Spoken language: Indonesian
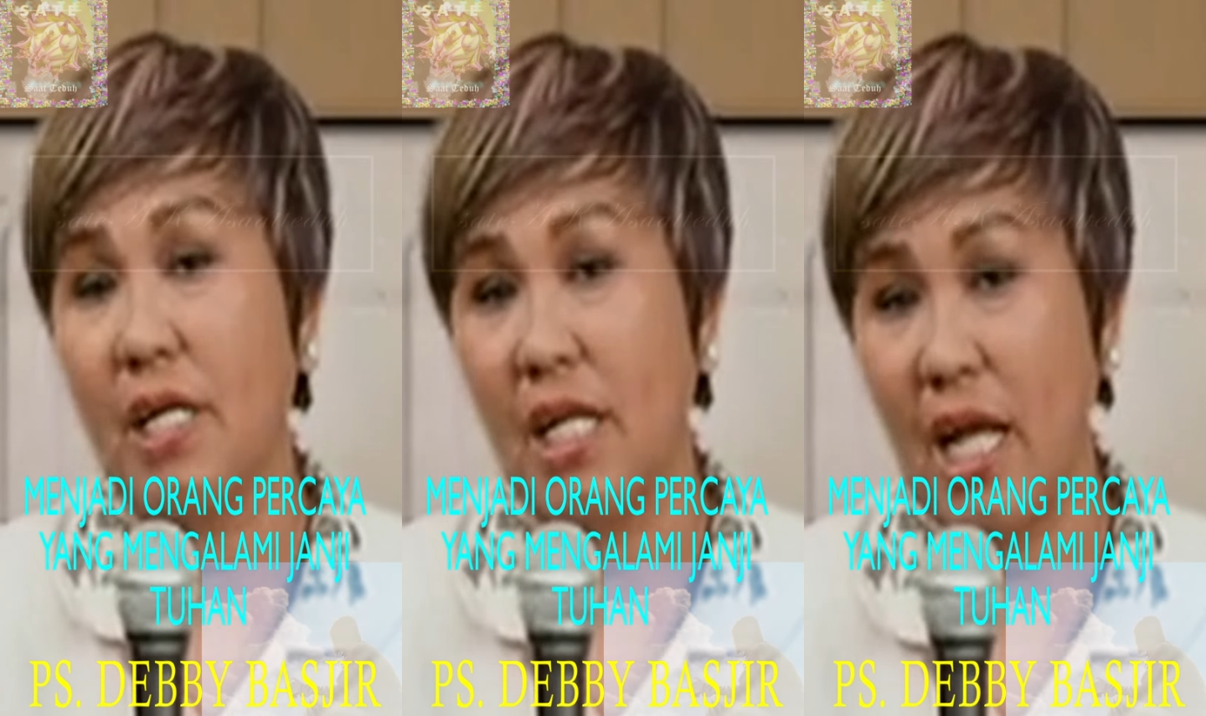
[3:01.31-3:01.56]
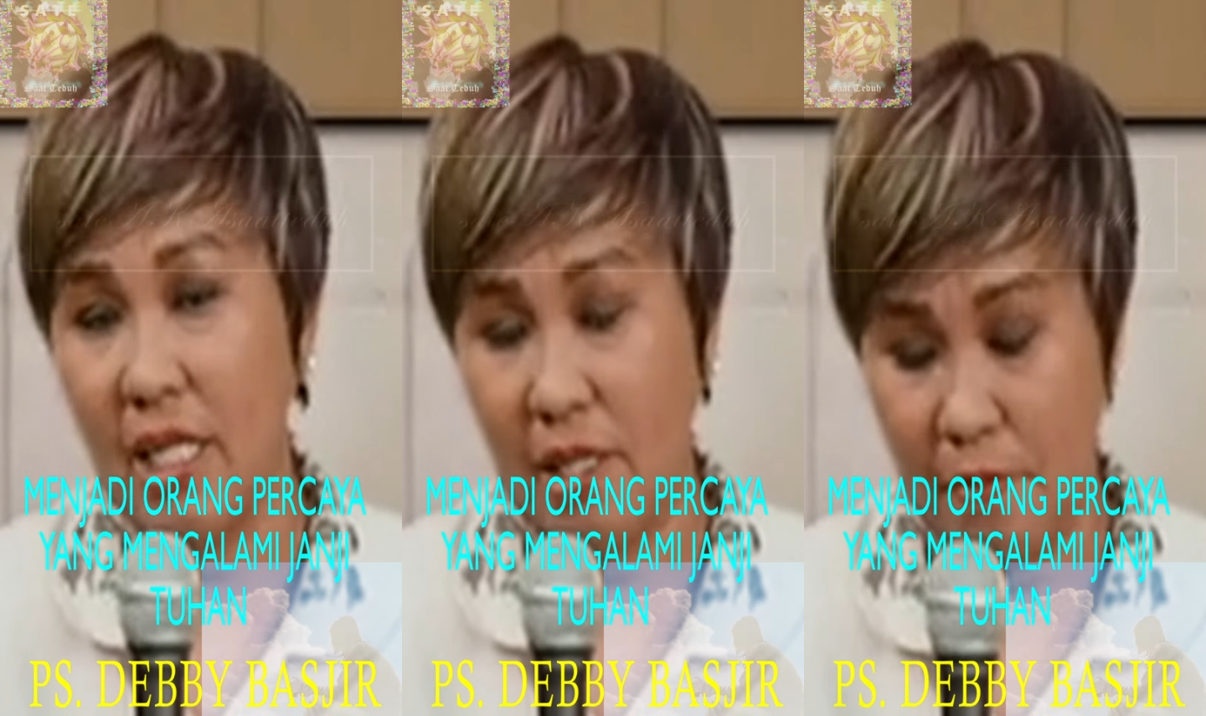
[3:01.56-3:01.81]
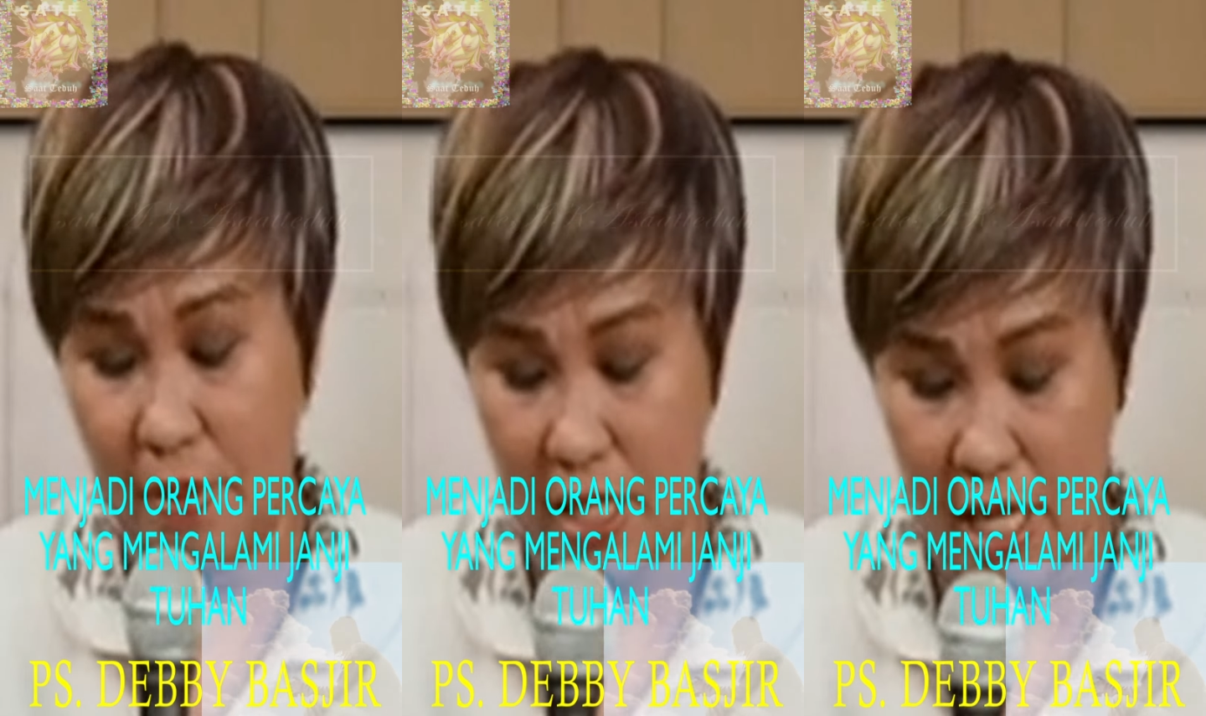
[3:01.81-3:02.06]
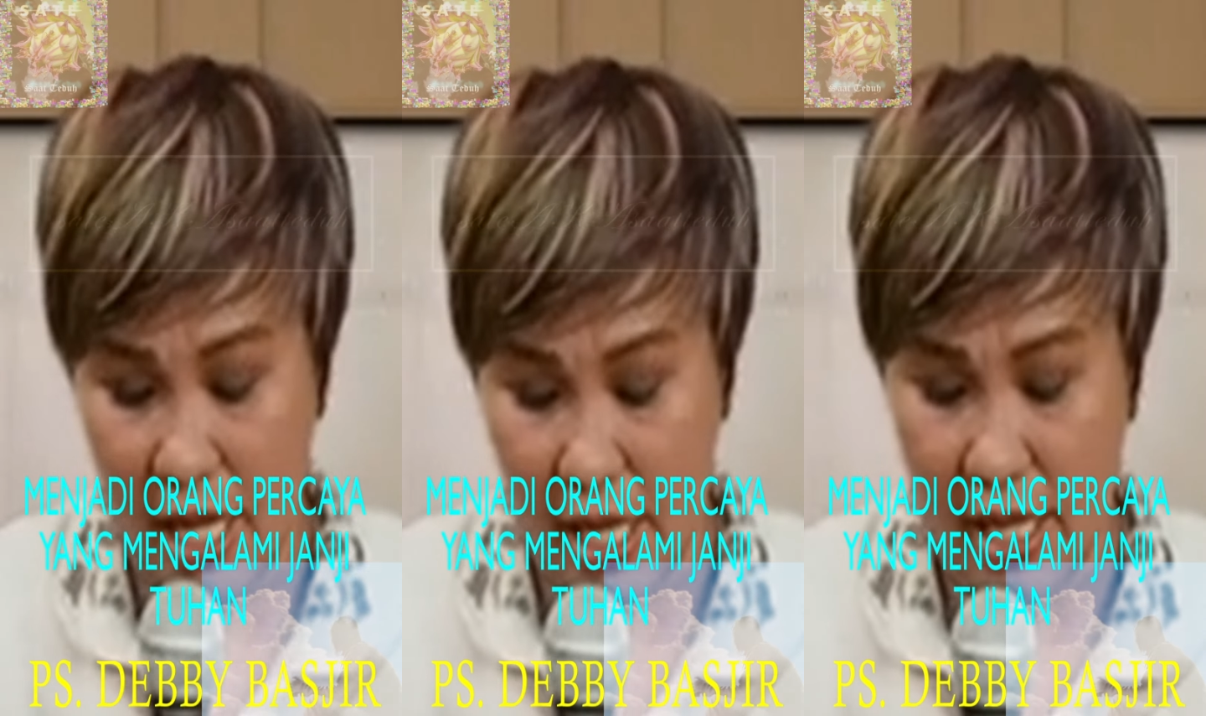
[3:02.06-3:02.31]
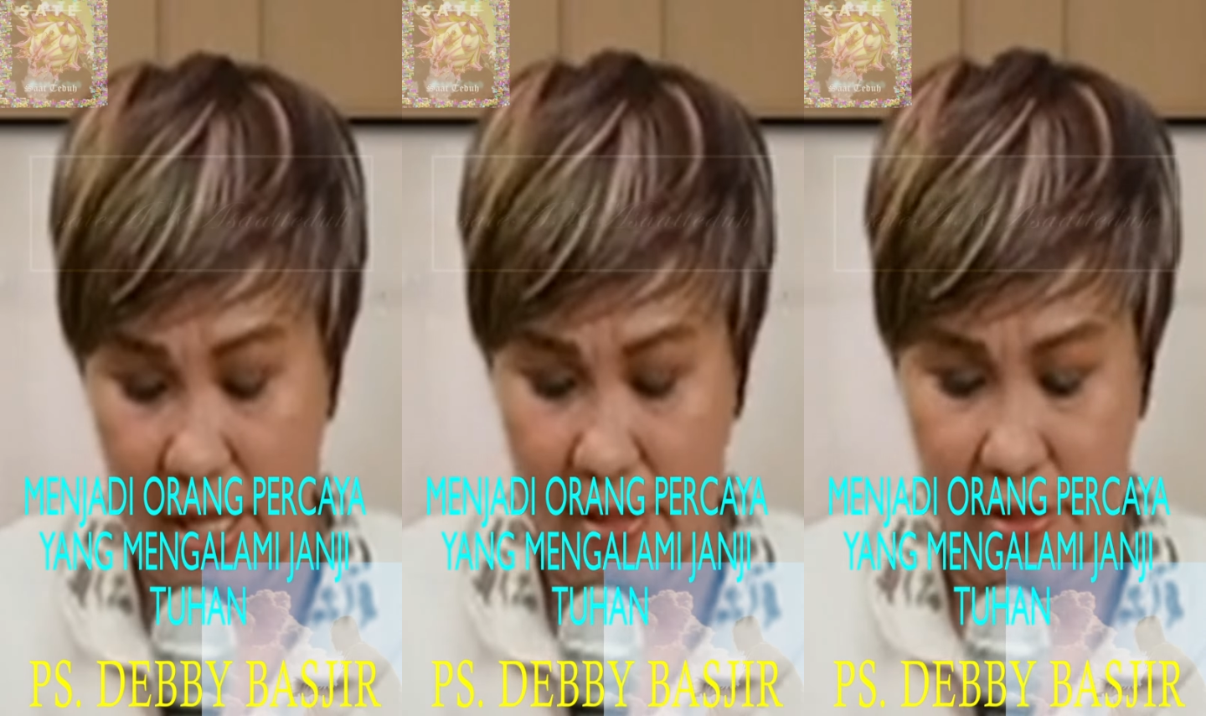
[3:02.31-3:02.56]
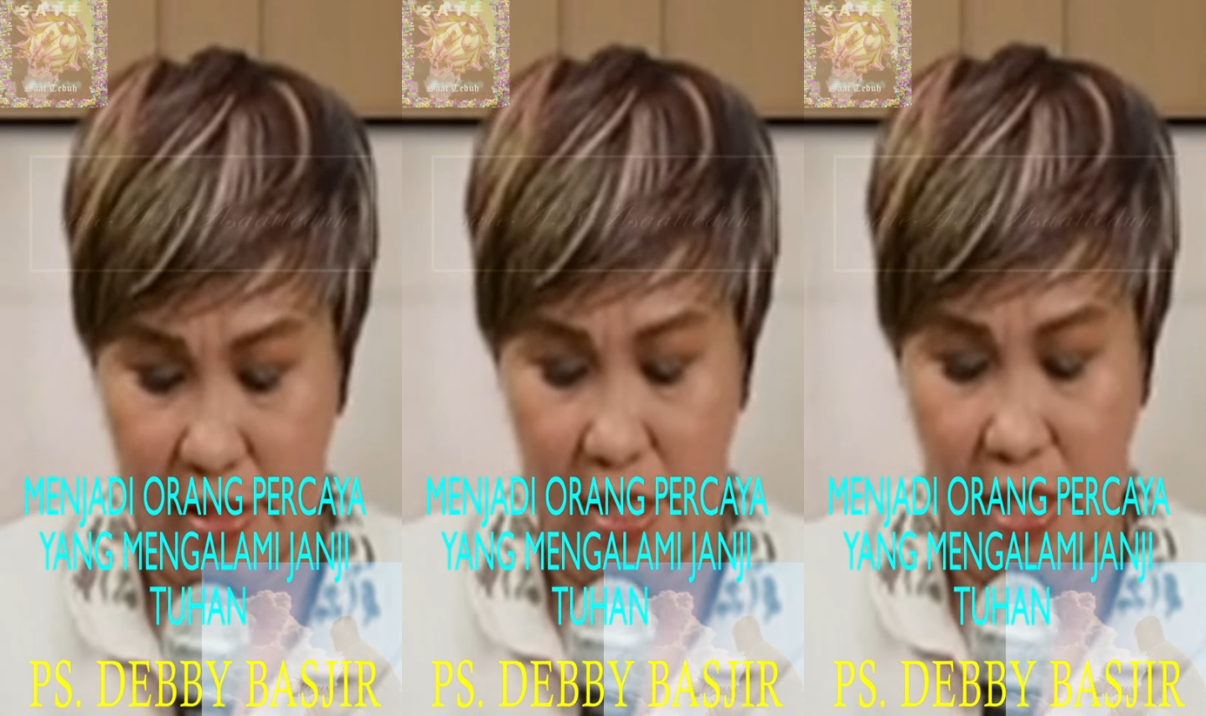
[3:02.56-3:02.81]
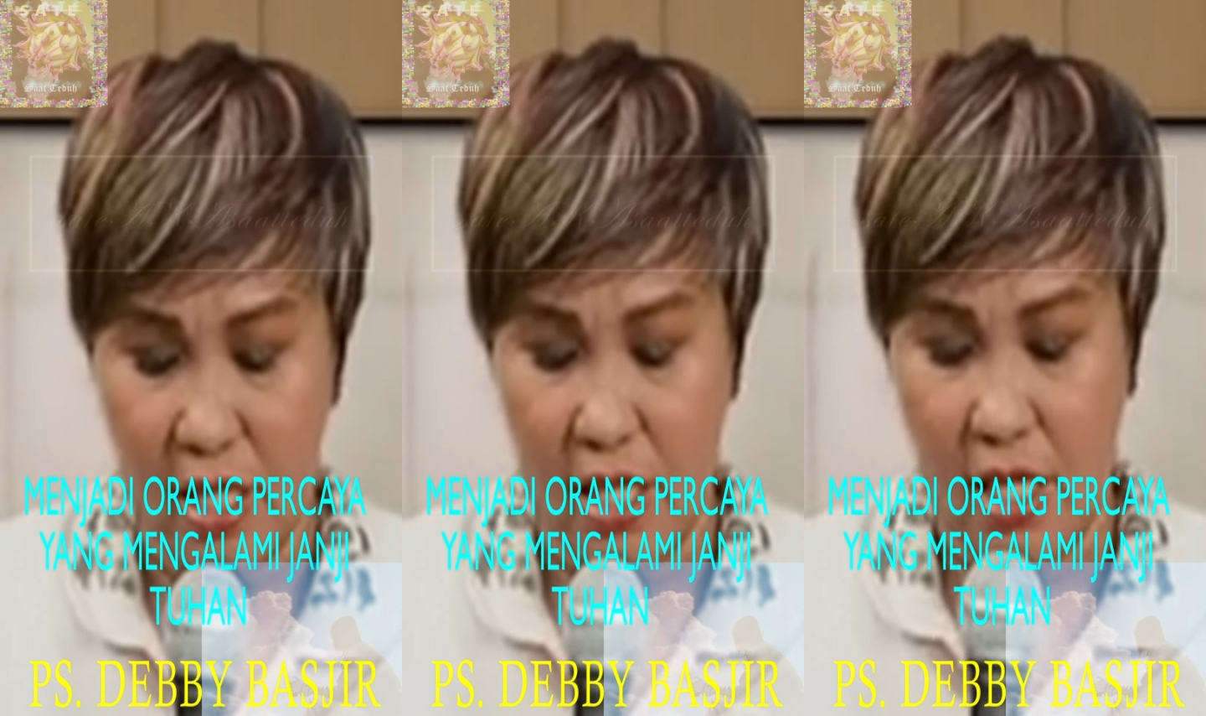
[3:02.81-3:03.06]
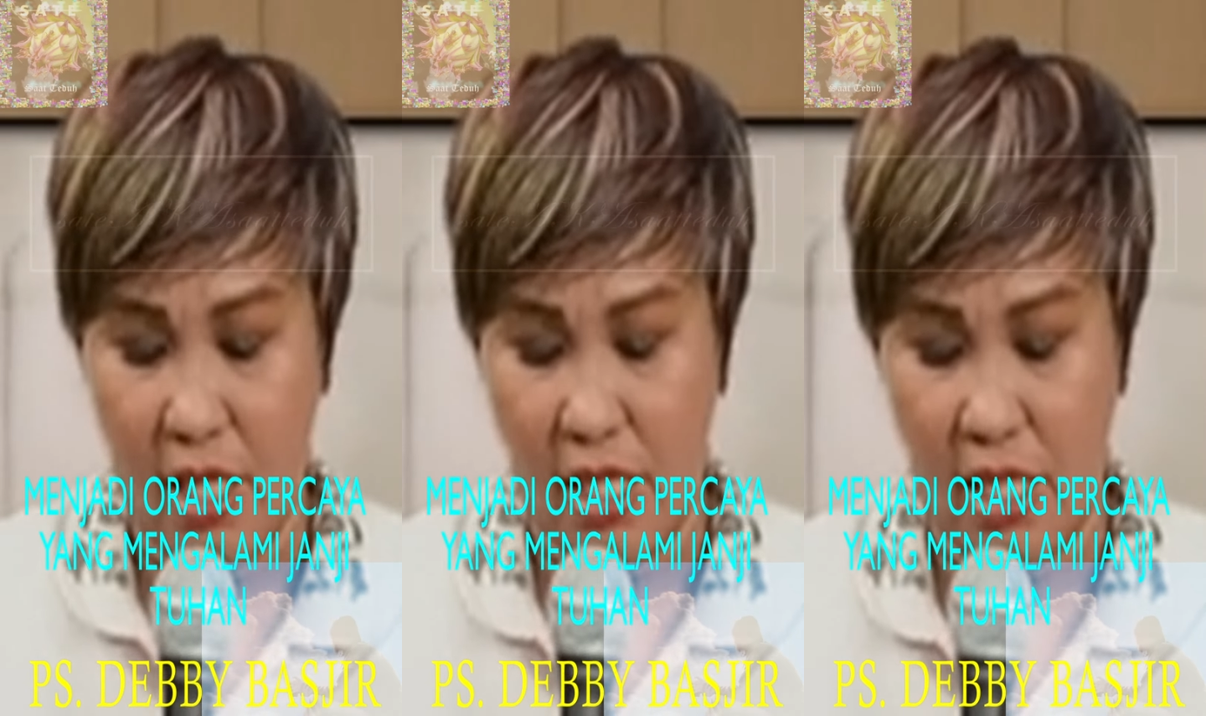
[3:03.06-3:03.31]
berkenan kepada Allah.
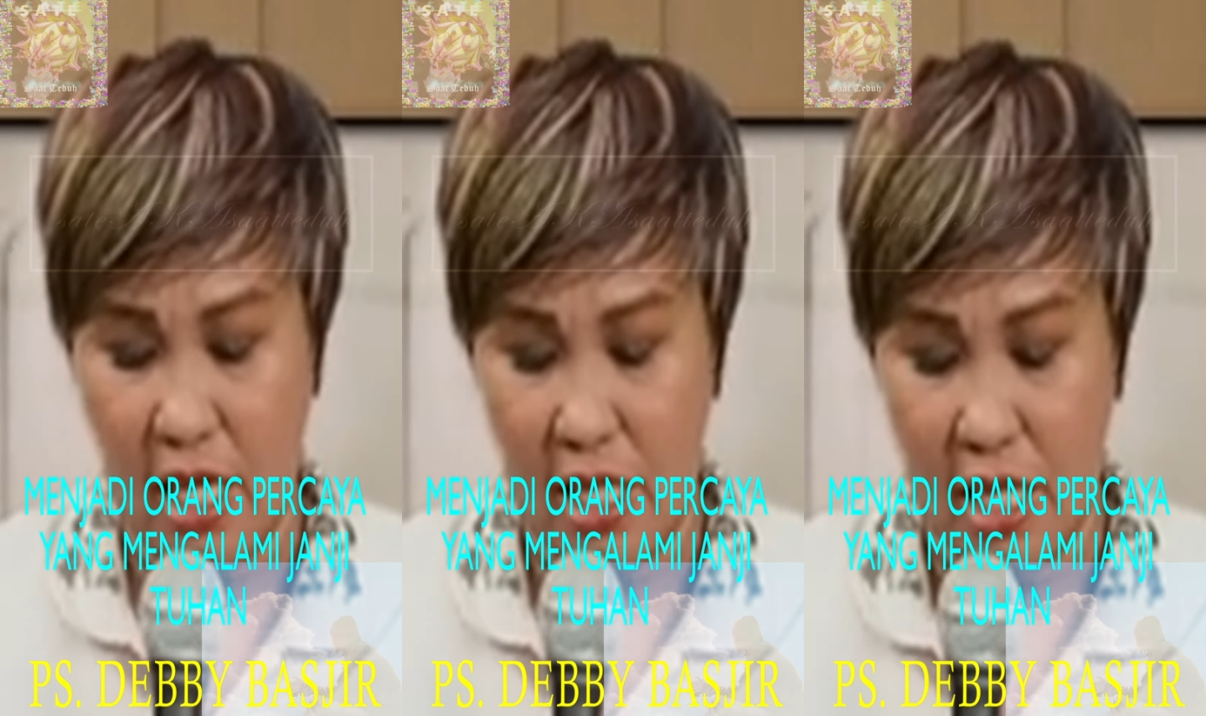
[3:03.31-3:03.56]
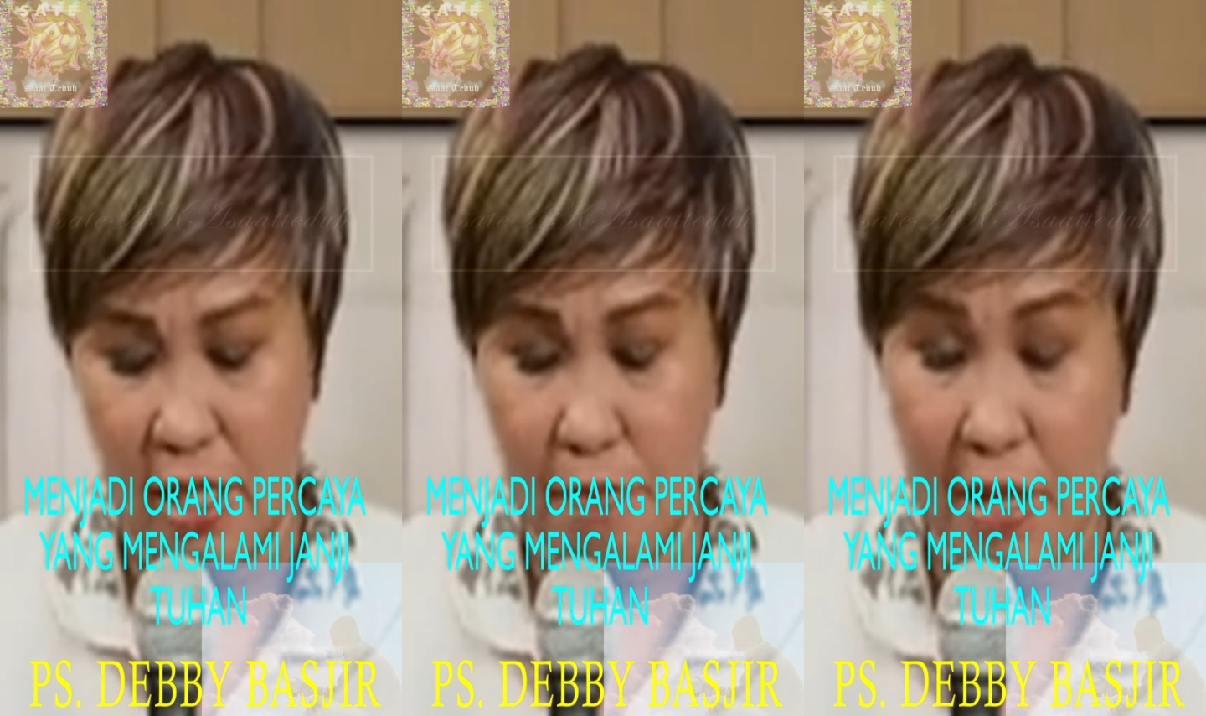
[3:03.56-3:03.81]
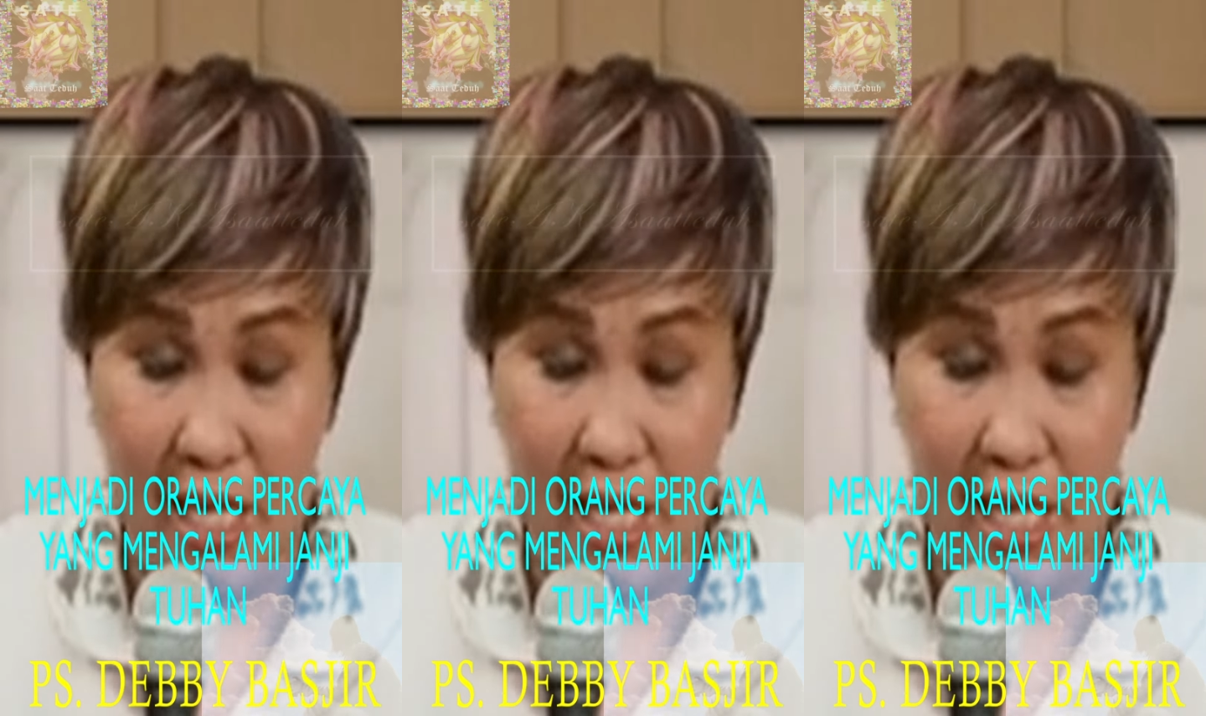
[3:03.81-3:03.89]
Ya dan